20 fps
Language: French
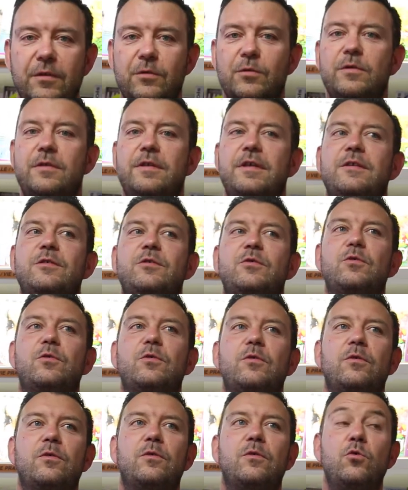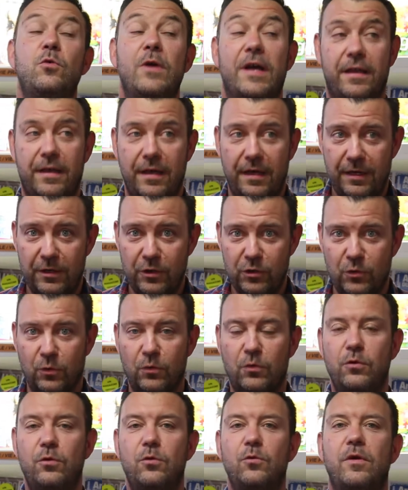L'association l'UACAGE,
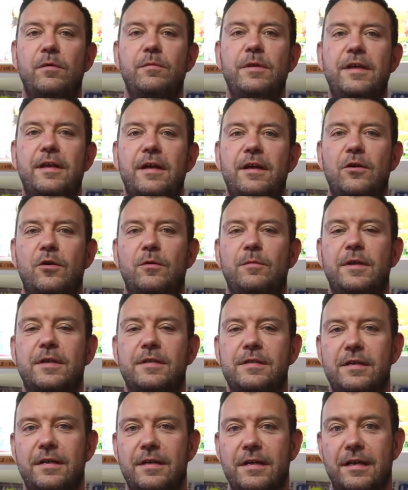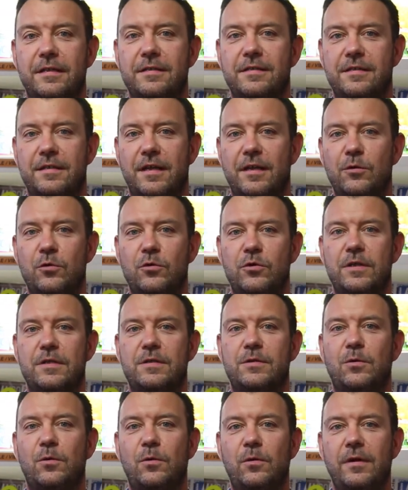donc l'Union Amicale Commerciale et Artisanale de
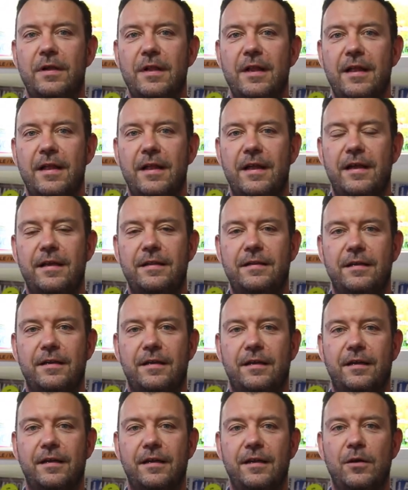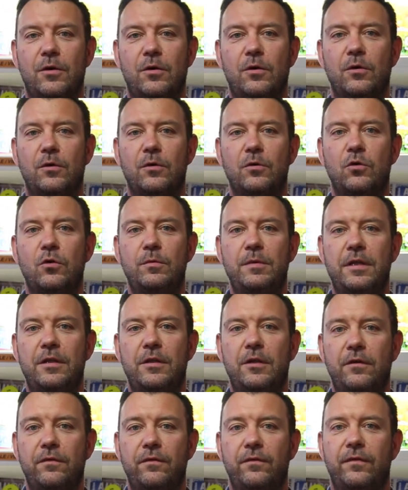Jasseron, a été créée en
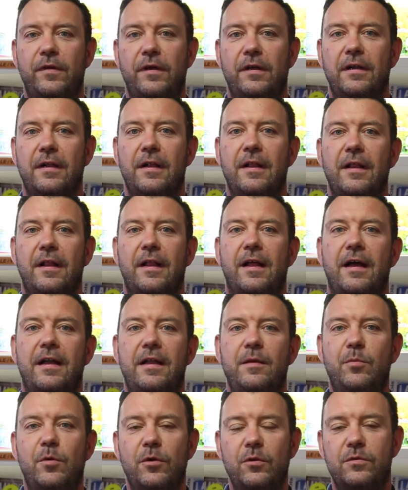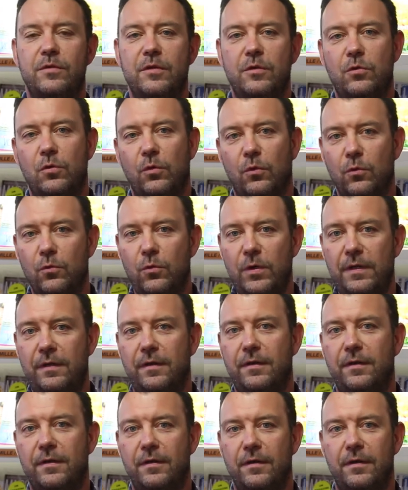2009. A l'époque, nous étions
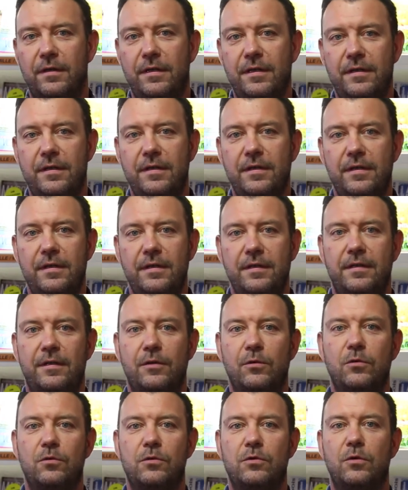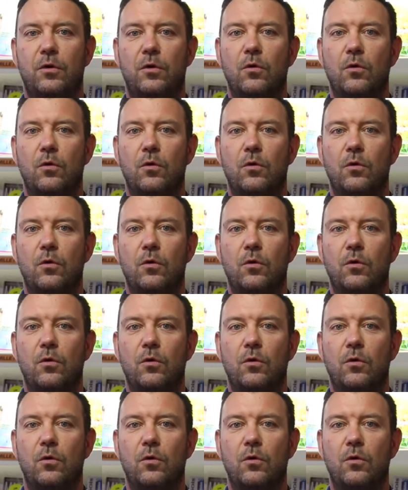8. L'idée était de se